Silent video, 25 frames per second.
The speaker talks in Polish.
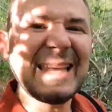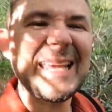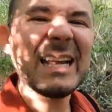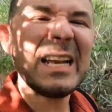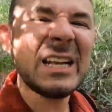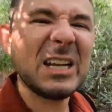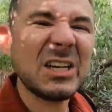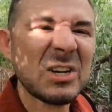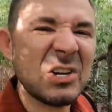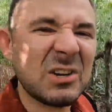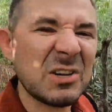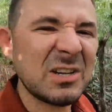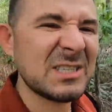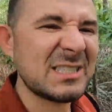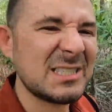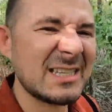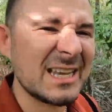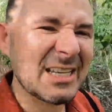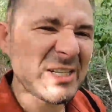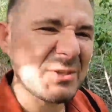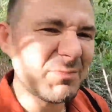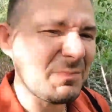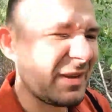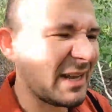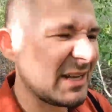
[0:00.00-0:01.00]
tylko
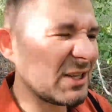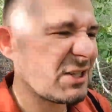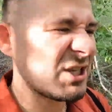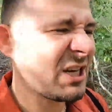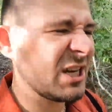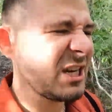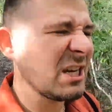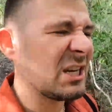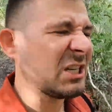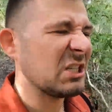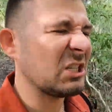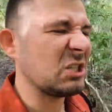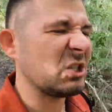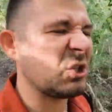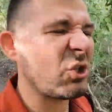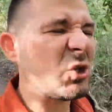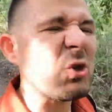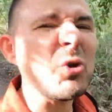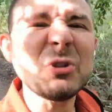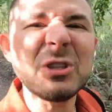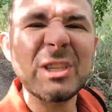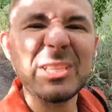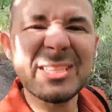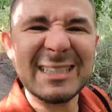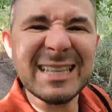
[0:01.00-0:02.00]
chcesz mieć
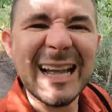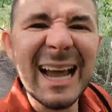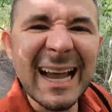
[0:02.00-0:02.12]
good